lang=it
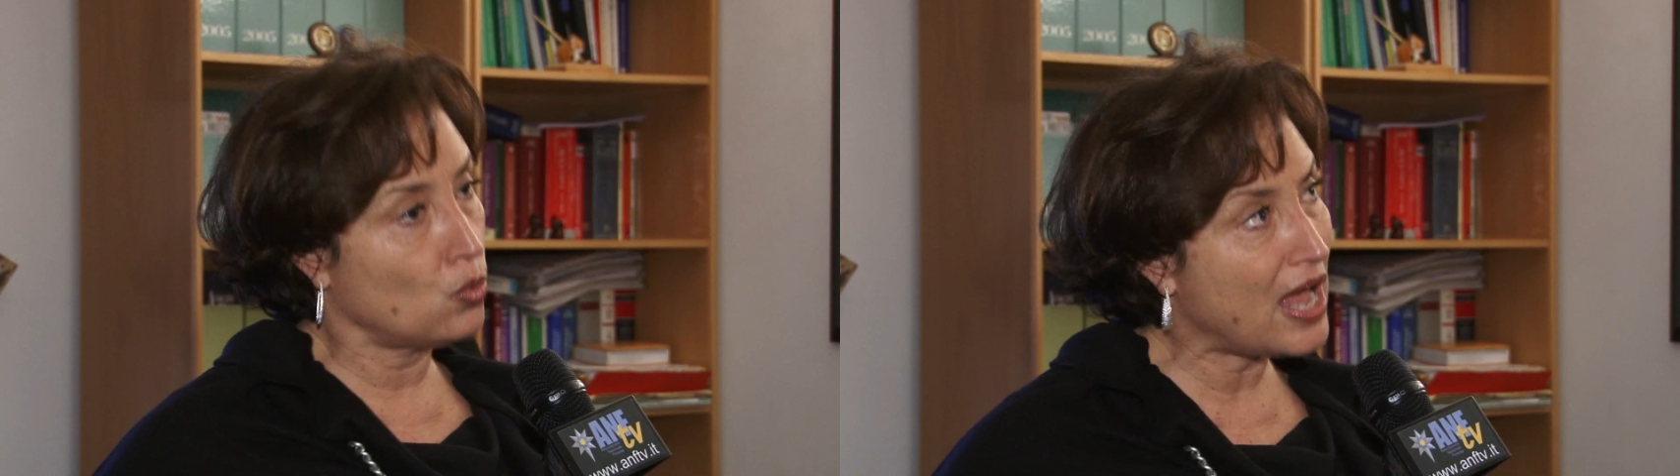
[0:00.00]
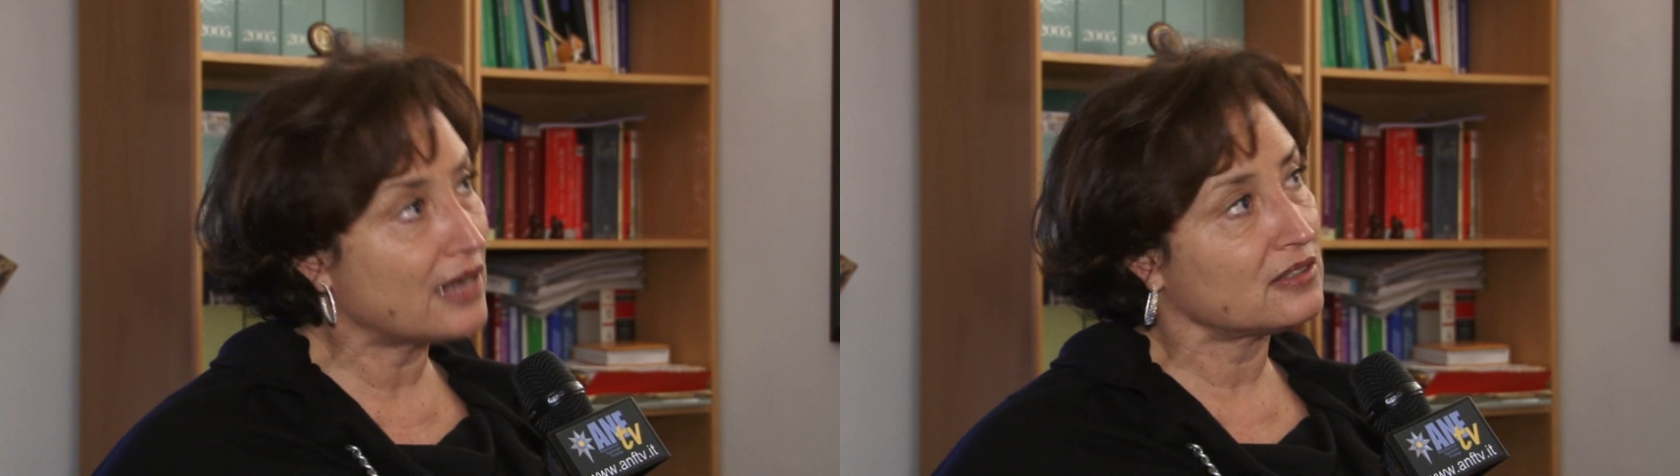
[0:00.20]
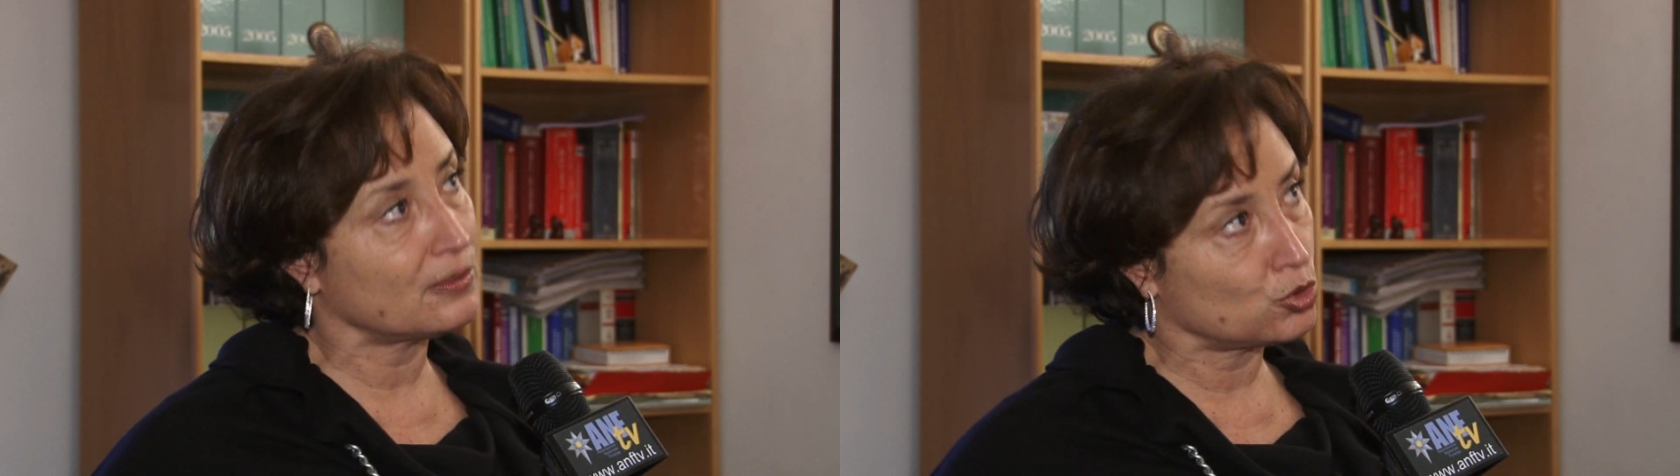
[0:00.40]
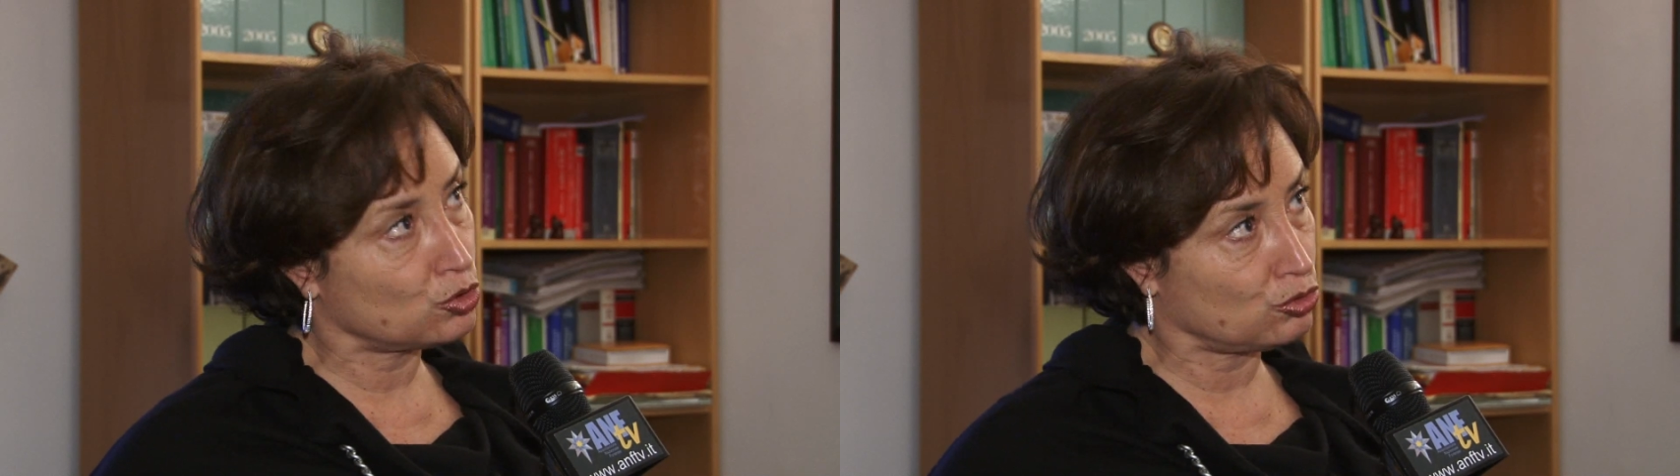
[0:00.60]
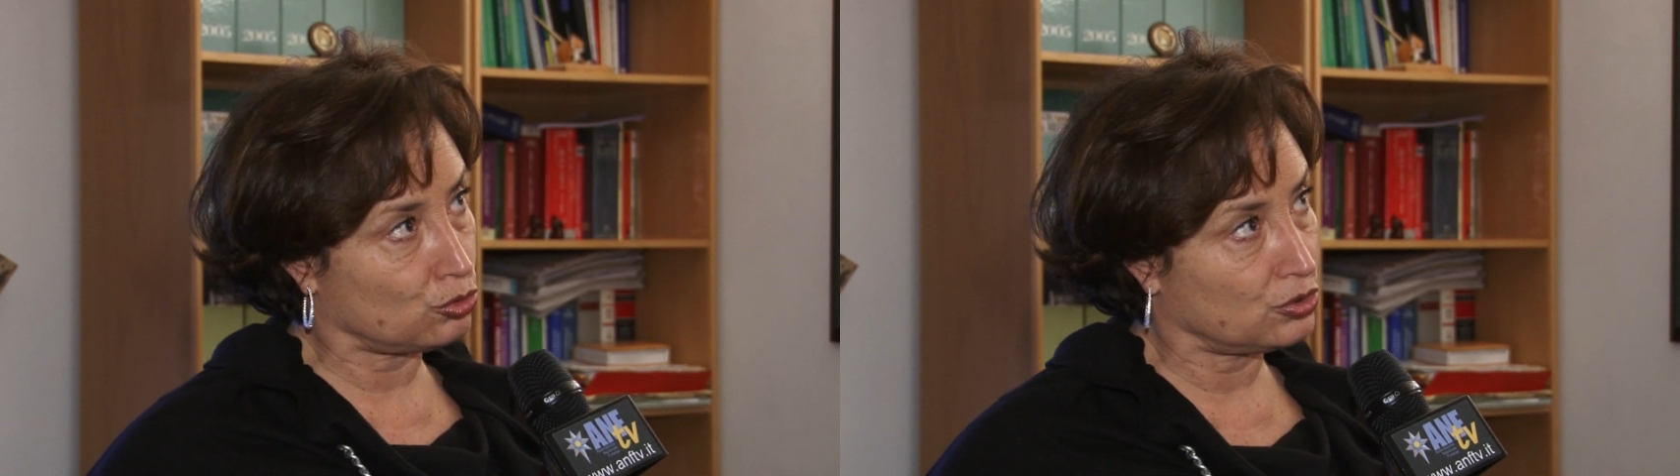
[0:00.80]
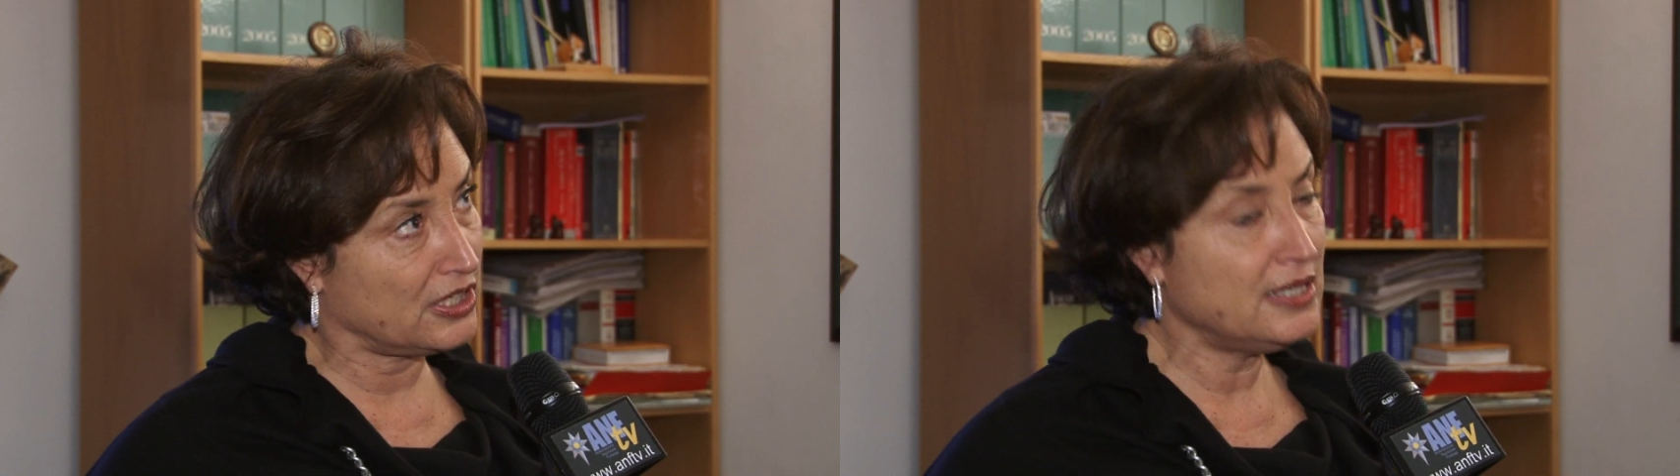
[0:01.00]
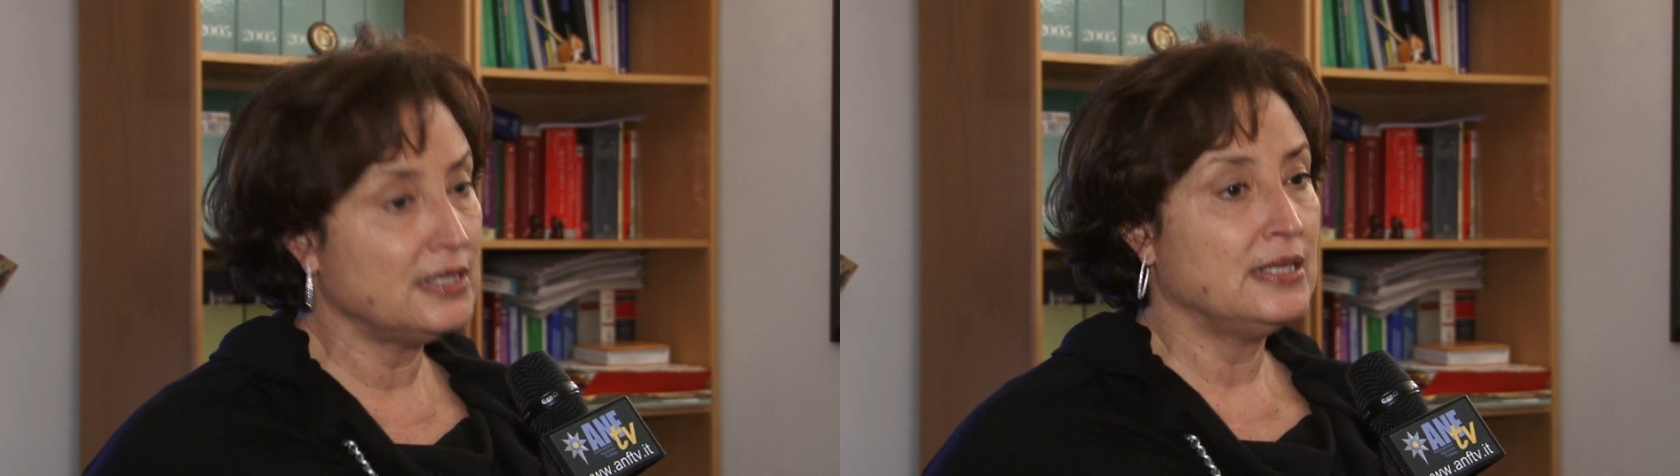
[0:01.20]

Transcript: un'altra mozione